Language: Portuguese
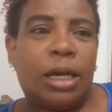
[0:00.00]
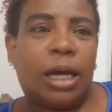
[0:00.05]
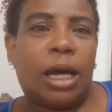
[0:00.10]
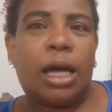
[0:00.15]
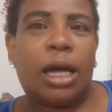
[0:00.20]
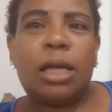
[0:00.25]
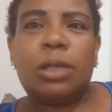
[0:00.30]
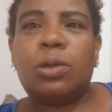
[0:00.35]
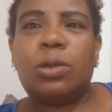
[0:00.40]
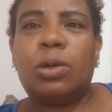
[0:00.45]

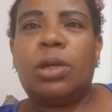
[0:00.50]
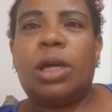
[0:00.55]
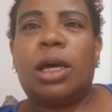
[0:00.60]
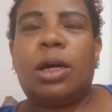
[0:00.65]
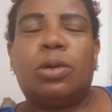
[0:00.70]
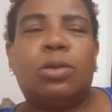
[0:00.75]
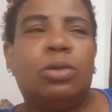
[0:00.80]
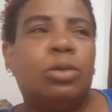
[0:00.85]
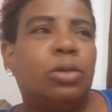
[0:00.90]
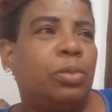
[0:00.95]
ah, dona
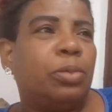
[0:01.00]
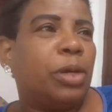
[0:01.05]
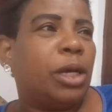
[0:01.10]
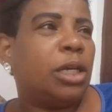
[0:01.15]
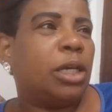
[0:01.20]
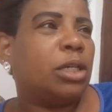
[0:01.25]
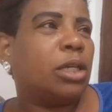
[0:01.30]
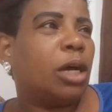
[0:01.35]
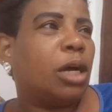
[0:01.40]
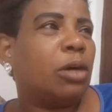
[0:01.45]
Rubia,
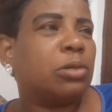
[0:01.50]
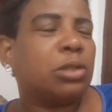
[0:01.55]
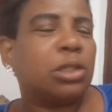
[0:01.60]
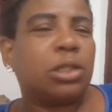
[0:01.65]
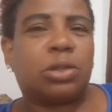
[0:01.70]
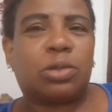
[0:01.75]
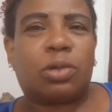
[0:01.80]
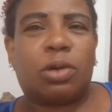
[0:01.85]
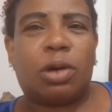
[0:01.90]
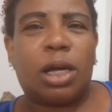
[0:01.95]
aí a
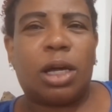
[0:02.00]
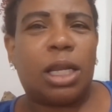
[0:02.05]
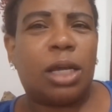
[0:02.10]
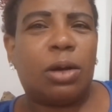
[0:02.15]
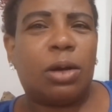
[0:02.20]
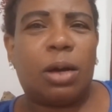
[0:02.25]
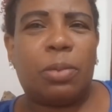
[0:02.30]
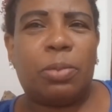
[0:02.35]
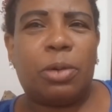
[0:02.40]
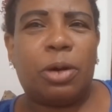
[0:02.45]
autoescola é
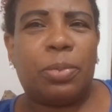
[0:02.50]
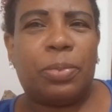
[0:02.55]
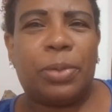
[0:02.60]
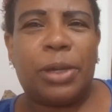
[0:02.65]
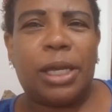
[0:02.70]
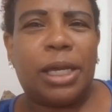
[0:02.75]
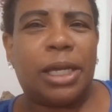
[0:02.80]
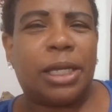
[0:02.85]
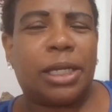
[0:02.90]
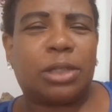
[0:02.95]
uma
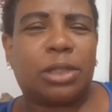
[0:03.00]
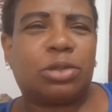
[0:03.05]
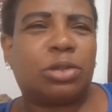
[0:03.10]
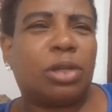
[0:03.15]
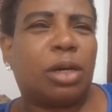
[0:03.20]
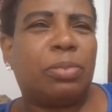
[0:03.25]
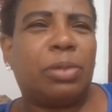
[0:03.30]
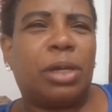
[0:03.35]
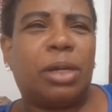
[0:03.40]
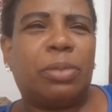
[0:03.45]
bobeira,
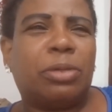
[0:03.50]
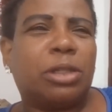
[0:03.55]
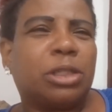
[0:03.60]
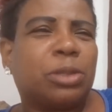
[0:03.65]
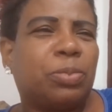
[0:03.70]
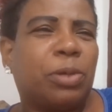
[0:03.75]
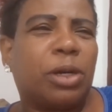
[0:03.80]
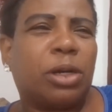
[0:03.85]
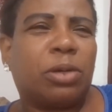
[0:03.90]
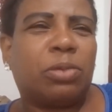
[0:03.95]
só mesmo
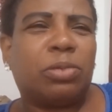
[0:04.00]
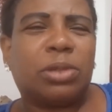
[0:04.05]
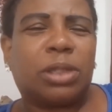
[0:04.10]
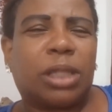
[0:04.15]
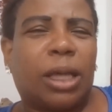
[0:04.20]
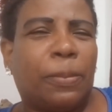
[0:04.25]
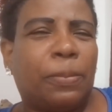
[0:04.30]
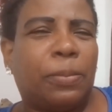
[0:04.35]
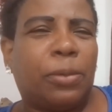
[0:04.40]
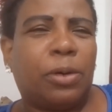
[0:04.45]
as
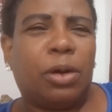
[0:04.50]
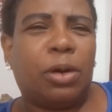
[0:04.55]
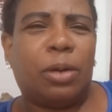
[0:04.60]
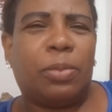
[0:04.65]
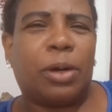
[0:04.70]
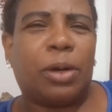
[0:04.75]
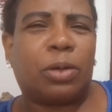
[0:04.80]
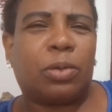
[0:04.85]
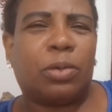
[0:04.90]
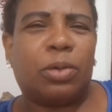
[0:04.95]
perguntas
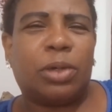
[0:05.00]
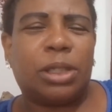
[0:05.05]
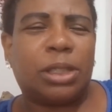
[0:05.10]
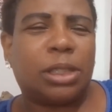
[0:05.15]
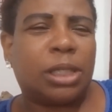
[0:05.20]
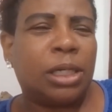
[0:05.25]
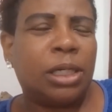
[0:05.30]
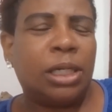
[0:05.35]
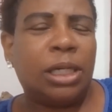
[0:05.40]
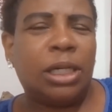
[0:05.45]
bobas,
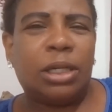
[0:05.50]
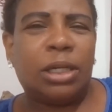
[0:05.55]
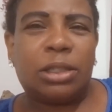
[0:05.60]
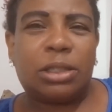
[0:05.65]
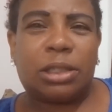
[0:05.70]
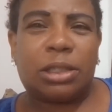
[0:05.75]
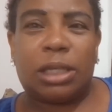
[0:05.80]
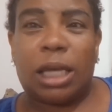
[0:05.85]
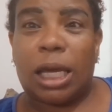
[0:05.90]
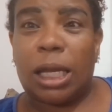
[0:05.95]
coisa que